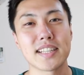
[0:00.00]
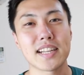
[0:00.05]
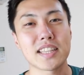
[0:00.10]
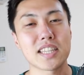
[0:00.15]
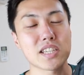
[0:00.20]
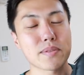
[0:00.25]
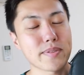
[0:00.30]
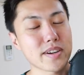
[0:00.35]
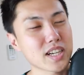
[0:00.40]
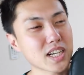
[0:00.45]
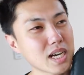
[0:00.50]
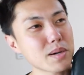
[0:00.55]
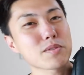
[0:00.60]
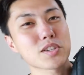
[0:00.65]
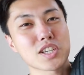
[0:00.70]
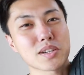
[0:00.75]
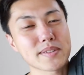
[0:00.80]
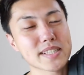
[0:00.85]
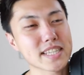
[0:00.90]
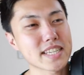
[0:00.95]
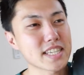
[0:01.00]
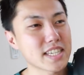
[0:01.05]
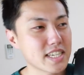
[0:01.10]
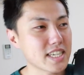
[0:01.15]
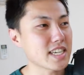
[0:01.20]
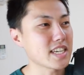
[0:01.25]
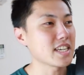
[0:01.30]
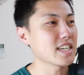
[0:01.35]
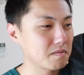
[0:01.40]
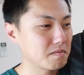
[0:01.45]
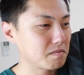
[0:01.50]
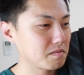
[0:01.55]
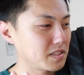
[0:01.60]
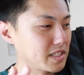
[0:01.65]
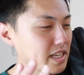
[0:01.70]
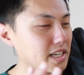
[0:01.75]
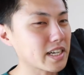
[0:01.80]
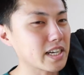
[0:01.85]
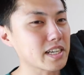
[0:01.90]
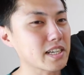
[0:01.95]
になってしまうかもしれませんし、
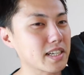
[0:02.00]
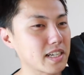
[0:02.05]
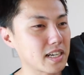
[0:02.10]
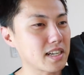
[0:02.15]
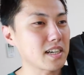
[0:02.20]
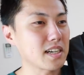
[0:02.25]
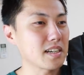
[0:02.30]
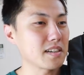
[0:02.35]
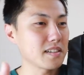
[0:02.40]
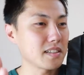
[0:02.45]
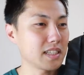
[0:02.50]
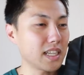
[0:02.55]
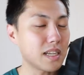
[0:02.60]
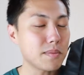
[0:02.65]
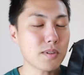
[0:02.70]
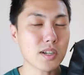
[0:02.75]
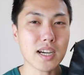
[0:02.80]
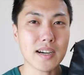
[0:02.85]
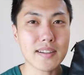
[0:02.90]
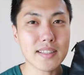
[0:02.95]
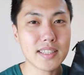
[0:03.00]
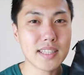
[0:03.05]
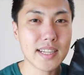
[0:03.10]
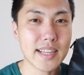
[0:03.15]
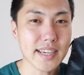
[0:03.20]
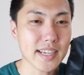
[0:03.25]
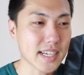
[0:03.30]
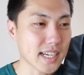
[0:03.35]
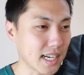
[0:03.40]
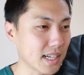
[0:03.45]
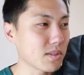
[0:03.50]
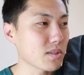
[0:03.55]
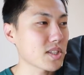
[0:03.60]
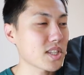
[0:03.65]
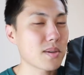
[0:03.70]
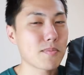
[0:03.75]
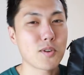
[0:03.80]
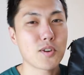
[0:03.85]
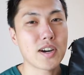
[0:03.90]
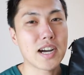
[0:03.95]
前回から何も変わってない可能
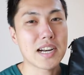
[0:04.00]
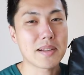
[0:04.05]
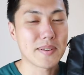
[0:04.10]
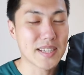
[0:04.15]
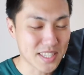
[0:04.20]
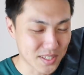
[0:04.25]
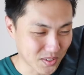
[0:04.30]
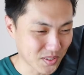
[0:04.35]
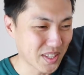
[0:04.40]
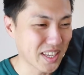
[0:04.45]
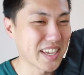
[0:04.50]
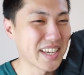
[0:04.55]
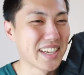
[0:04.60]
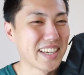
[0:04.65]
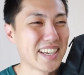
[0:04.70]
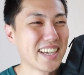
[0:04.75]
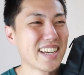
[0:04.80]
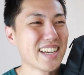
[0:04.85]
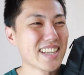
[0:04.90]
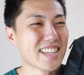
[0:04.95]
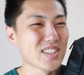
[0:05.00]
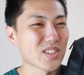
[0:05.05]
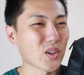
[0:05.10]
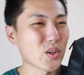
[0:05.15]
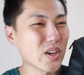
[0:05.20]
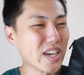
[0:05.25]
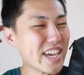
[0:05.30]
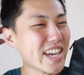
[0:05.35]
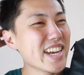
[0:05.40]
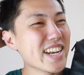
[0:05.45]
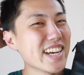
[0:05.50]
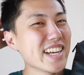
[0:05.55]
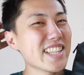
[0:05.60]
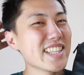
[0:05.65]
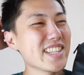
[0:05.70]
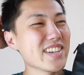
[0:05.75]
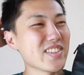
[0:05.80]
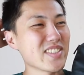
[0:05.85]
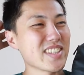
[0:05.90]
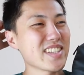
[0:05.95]
性もありますので、そこ、えー、な
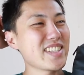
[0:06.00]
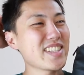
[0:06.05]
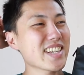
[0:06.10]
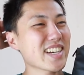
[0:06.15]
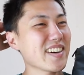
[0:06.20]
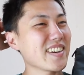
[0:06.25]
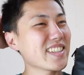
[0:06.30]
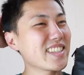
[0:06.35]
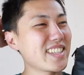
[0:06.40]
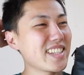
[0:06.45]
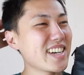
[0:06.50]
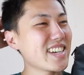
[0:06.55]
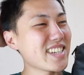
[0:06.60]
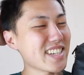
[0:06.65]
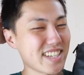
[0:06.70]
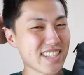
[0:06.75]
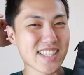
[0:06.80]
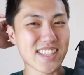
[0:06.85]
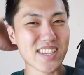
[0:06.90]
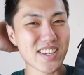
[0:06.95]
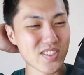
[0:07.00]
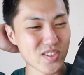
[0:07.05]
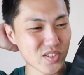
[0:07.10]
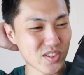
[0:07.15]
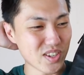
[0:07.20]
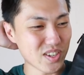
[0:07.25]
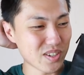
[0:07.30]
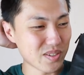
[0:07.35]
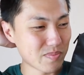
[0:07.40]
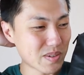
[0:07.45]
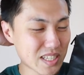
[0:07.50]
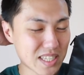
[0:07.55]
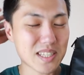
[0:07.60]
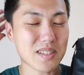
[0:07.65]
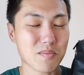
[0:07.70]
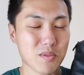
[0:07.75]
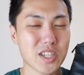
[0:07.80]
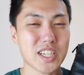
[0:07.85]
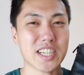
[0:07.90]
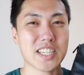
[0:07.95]
んだよ、全然変わってないじゃんっていうふうに、まず、
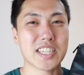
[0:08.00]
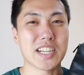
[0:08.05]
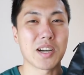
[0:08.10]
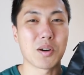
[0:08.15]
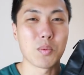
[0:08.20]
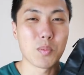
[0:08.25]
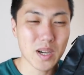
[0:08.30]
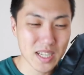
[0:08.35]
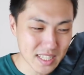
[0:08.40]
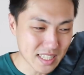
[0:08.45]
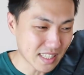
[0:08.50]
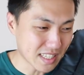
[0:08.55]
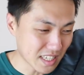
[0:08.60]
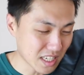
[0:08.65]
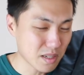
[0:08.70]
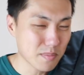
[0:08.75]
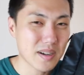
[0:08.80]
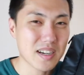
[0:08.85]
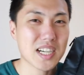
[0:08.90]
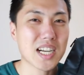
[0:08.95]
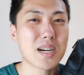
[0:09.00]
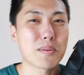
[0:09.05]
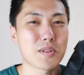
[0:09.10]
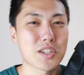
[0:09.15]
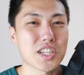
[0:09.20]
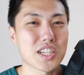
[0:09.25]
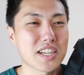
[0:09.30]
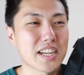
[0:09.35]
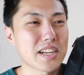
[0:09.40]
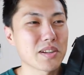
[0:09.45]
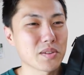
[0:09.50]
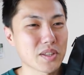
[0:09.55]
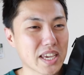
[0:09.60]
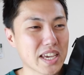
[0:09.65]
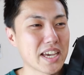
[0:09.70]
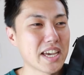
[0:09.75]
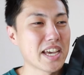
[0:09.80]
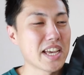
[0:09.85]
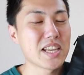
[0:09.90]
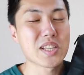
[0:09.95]
もしかしたら思わせてしまうかもしれないの
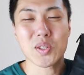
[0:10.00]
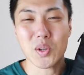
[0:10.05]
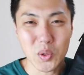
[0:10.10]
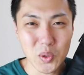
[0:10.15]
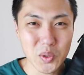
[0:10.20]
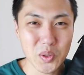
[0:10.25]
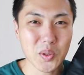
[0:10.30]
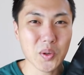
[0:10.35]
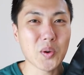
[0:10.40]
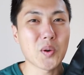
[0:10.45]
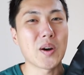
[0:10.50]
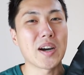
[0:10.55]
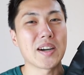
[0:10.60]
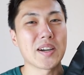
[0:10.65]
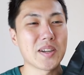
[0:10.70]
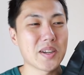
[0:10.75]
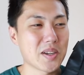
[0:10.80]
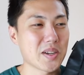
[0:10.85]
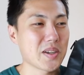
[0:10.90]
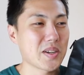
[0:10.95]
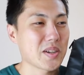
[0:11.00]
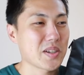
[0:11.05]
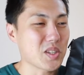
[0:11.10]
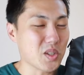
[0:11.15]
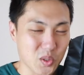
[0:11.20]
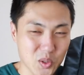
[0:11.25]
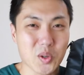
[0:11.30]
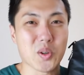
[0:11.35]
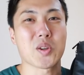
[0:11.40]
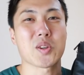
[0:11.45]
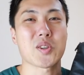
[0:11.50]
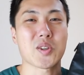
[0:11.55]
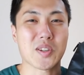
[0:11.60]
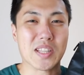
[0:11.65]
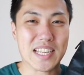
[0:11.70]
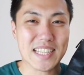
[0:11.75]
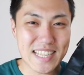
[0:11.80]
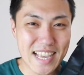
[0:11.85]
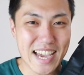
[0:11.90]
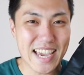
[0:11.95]
で、そこのとこは、ちょっとご了承く
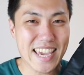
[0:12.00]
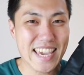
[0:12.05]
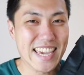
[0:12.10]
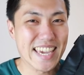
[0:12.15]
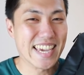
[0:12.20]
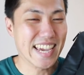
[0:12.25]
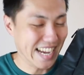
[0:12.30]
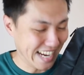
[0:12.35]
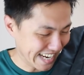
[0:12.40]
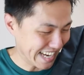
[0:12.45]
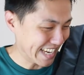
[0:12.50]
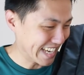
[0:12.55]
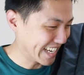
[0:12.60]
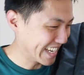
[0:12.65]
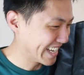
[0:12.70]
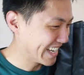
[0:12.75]
ださい。はい。